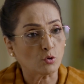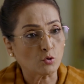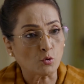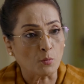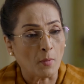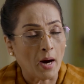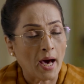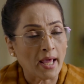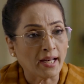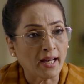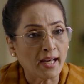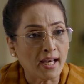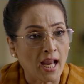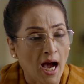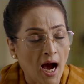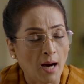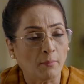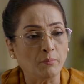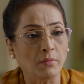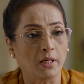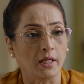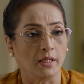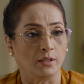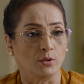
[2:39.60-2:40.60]
तो तुम्हारा
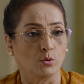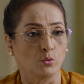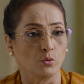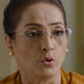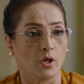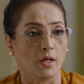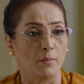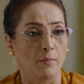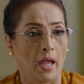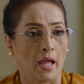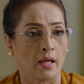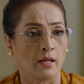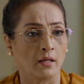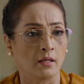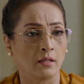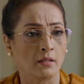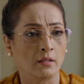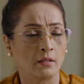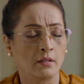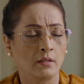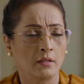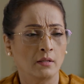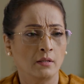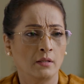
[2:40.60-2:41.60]
नाम ले दूंगी मैं
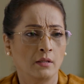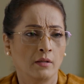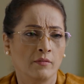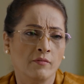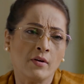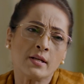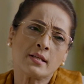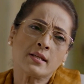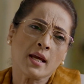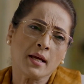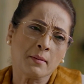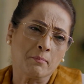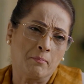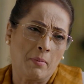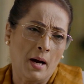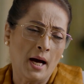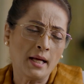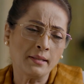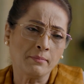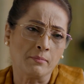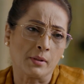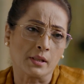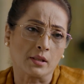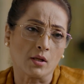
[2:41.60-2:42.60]
वैसे एक
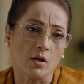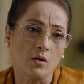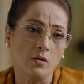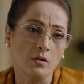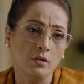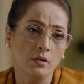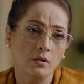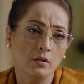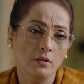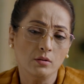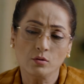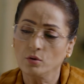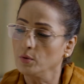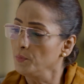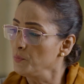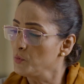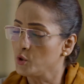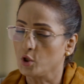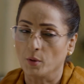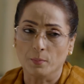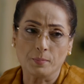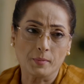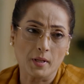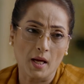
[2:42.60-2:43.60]
बात बताओ तुम
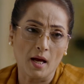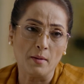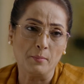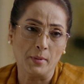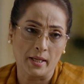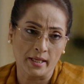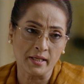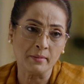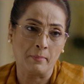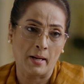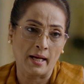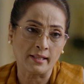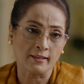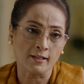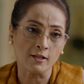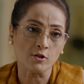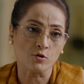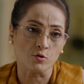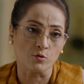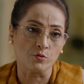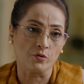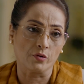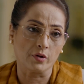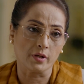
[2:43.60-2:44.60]
छुप के हमारी बातें
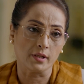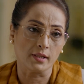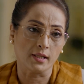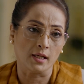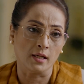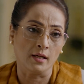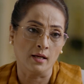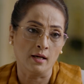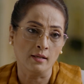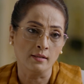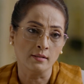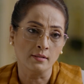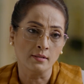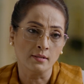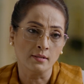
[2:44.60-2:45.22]
सुन रही थी ना